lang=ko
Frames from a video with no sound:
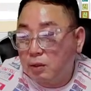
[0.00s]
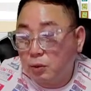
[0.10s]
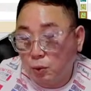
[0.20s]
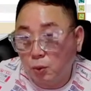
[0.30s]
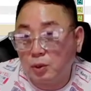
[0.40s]

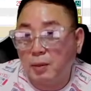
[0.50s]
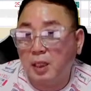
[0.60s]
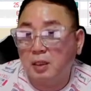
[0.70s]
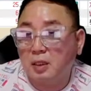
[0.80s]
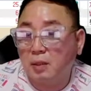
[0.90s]
돈이
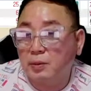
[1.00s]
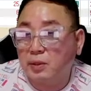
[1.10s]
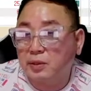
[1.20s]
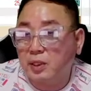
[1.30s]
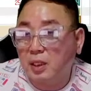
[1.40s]
많이 들어가면
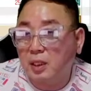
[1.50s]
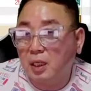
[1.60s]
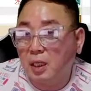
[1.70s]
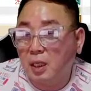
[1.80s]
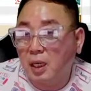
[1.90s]
어떻게
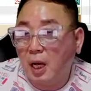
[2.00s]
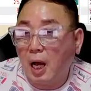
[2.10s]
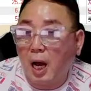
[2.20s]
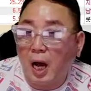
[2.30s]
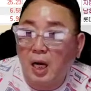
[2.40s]
된다?
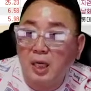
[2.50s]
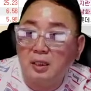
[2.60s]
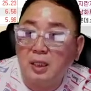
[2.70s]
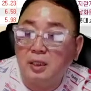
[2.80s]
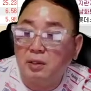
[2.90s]
안
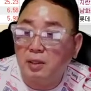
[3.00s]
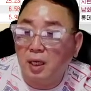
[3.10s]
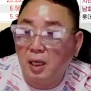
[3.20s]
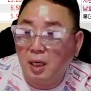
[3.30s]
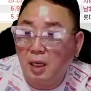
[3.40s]
간다는 거야.
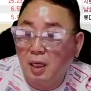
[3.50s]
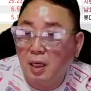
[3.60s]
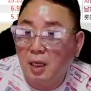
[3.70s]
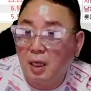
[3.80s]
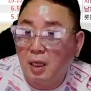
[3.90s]

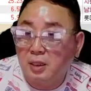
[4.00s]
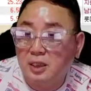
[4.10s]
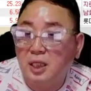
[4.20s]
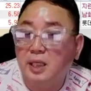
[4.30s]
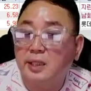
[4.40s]
시간을